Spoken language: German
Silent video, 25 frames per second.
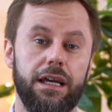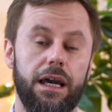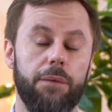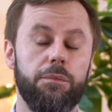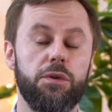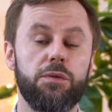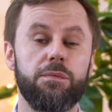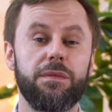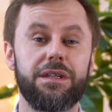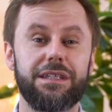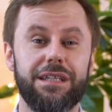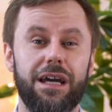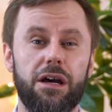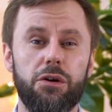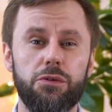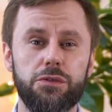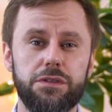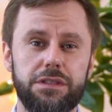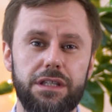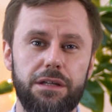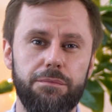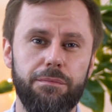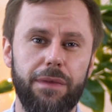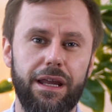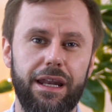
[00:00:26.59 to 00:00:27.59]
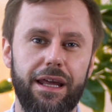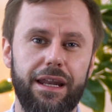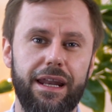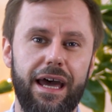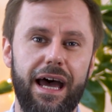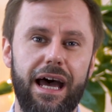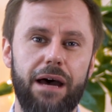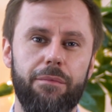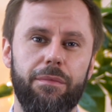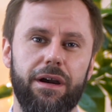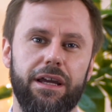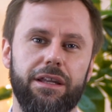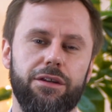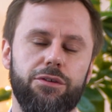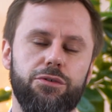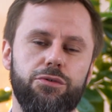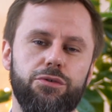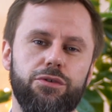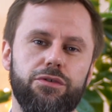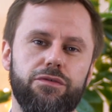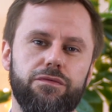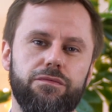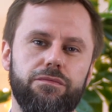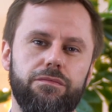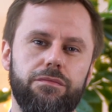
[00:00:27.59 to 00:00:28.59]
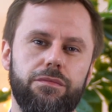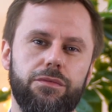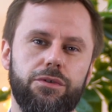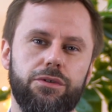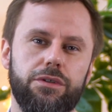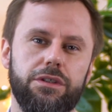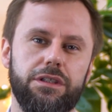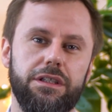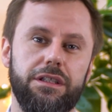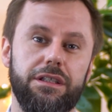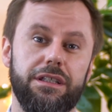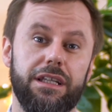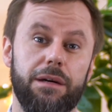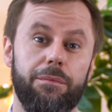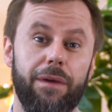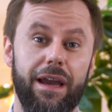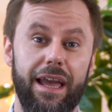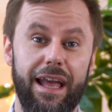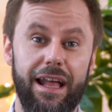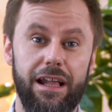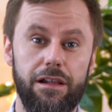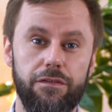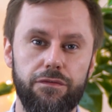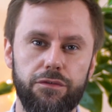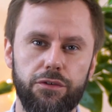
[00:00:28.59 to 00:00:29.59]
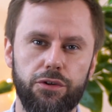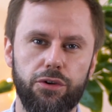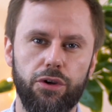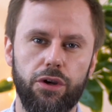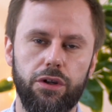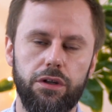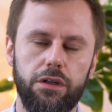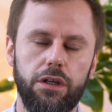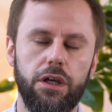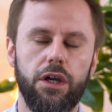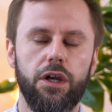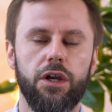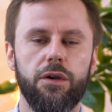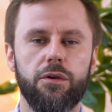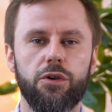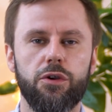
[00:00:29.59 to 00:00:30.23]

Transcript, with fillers: habe ich mit tausenden Männern arbeiten dürfen und ihnen dabei helfen können,